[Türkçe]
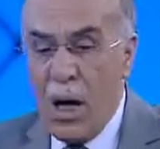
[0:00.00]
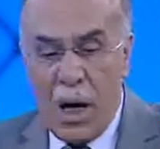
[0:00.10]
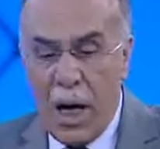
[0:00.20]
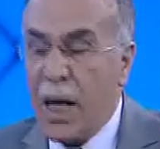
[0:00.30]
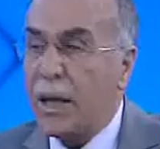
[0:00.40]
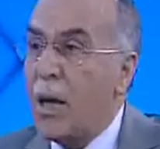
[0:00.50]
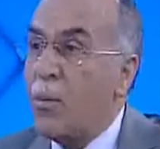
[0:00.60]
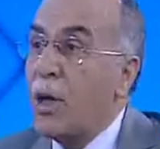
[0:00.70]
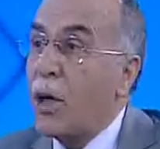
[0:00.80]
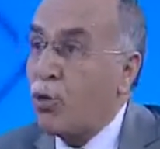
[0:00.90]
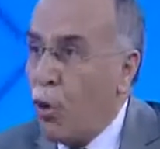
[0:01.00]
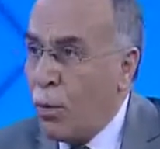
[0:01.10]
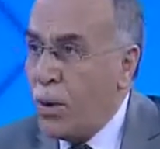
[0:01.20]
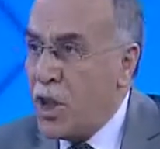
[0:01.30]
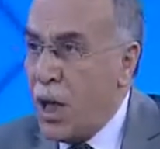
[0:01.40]
Hayatına bunları
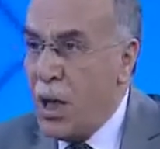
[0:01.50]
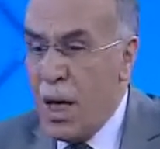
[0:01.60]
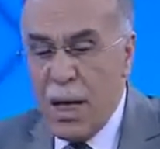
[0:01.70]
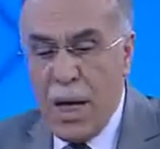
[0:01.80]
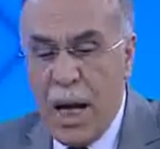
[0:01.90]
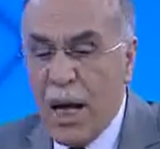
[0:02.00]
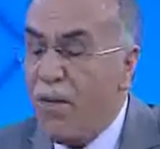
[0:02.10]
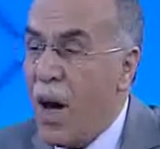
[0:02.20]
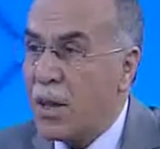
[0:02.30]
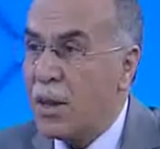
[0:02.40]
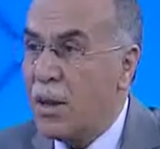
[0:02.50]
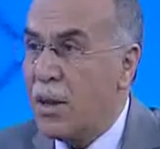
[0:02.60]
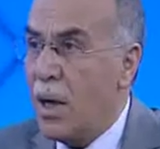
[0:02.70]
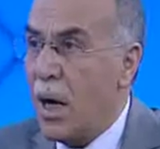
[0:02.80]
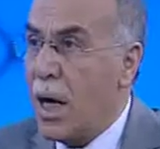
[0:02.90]
sokmayacak. Neler farzdır
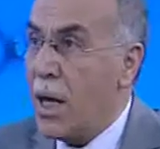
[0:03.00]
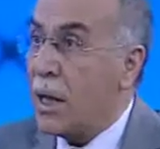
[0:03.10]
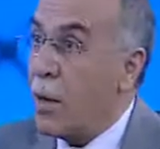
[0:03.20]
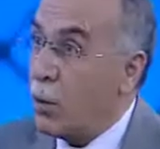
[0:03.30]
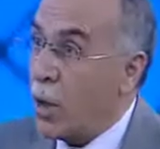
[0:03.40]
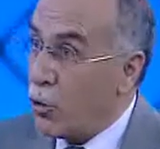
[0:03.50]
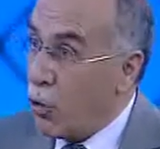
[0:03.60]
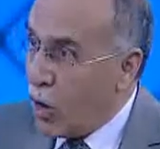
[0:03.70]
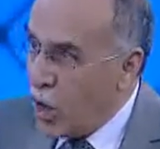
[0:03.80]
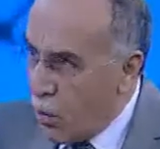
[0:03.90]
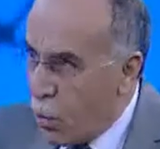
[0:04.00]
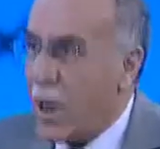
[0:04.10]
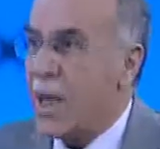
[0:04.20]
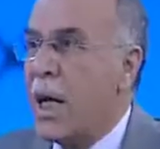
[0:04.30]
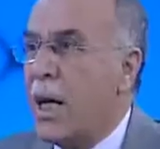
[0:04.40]
hayatına bunları sokacak,
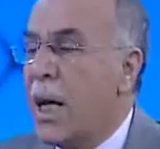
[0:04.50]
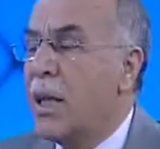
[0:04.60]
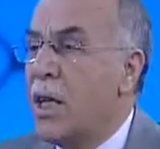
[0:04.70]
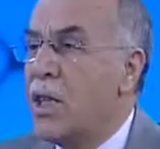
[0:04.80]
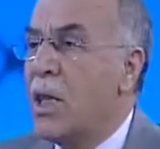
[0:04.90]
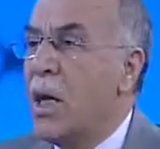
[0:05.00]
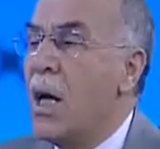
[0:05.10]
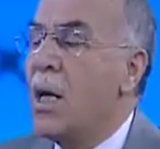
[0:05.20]
bunları yerine getirecek.